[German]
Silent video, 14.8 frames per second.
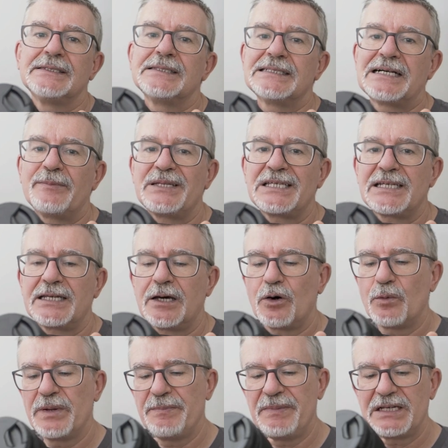Aber ich
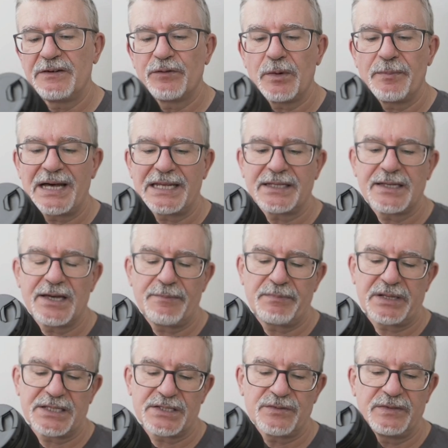glaube,
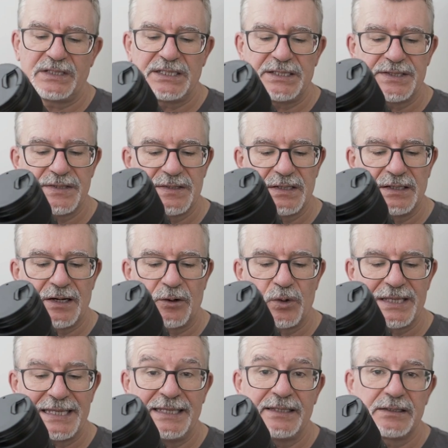Mittelformatkameras wie diese sind auch
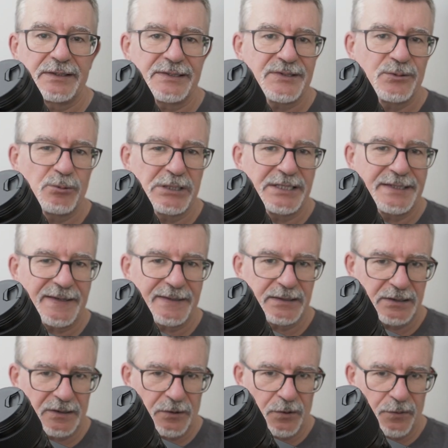eher dazu
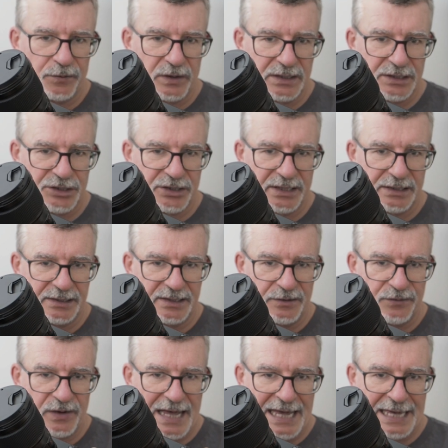gedacht, auf
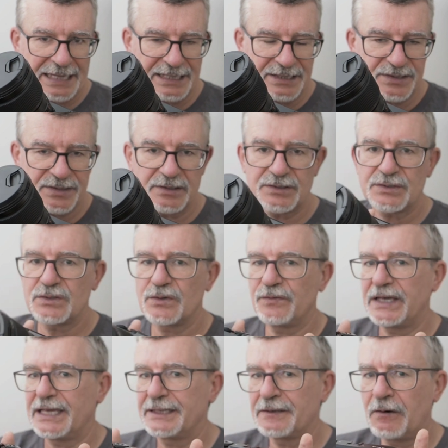Stativ eingesetzt zu
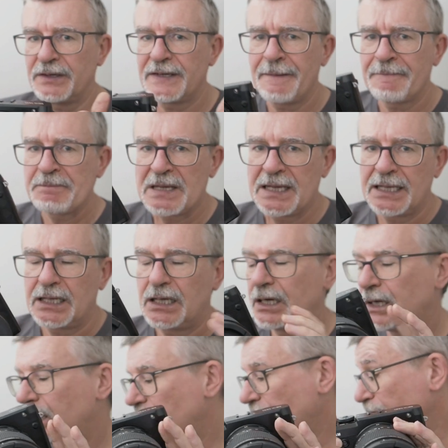werden. Und
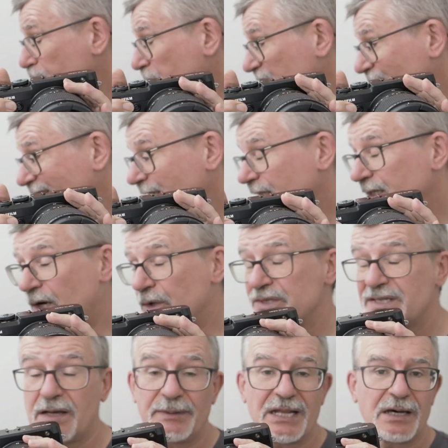äh, mit wenigen
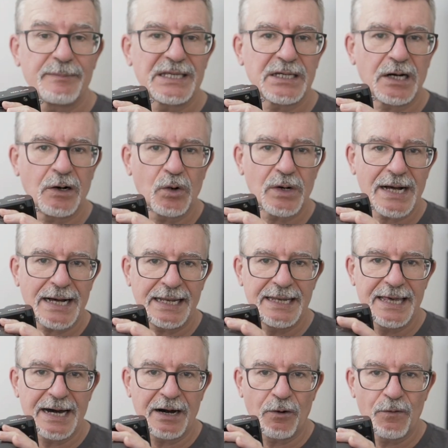Ausnahmen habe ich auch
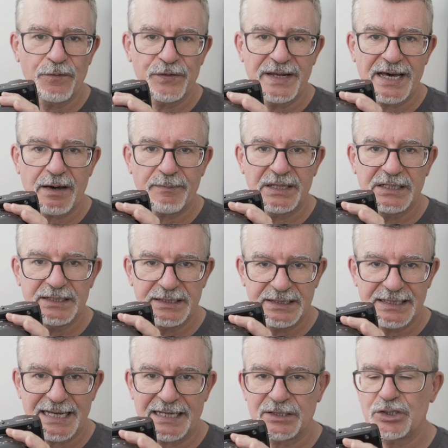alle Aufnahmen, die
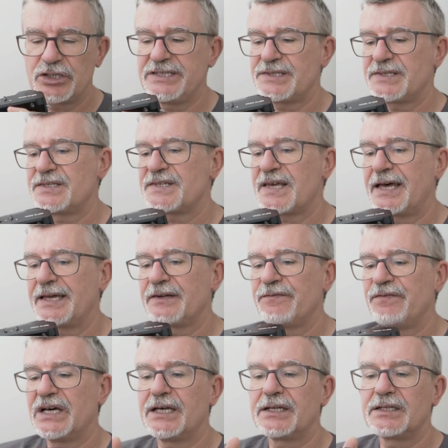ich anschließend zeigen
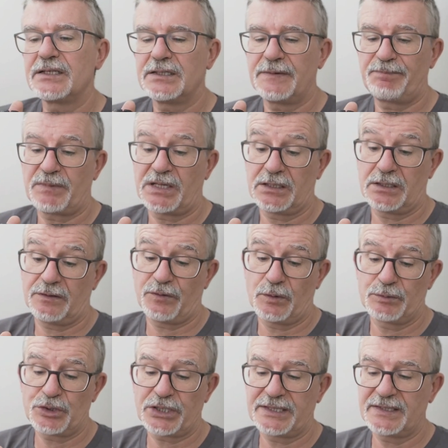werde, äh,
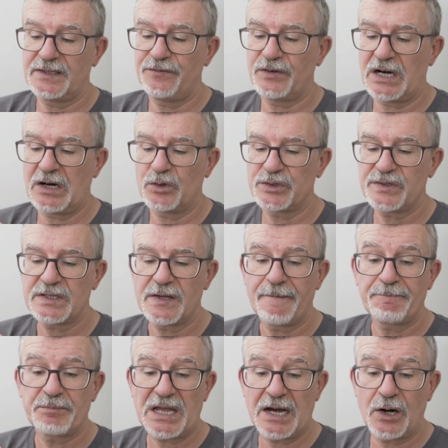vom Stativ aus
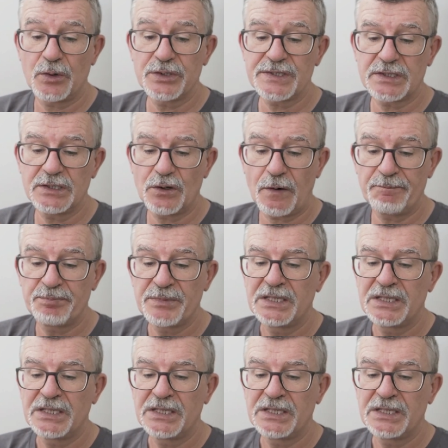ausgenommen.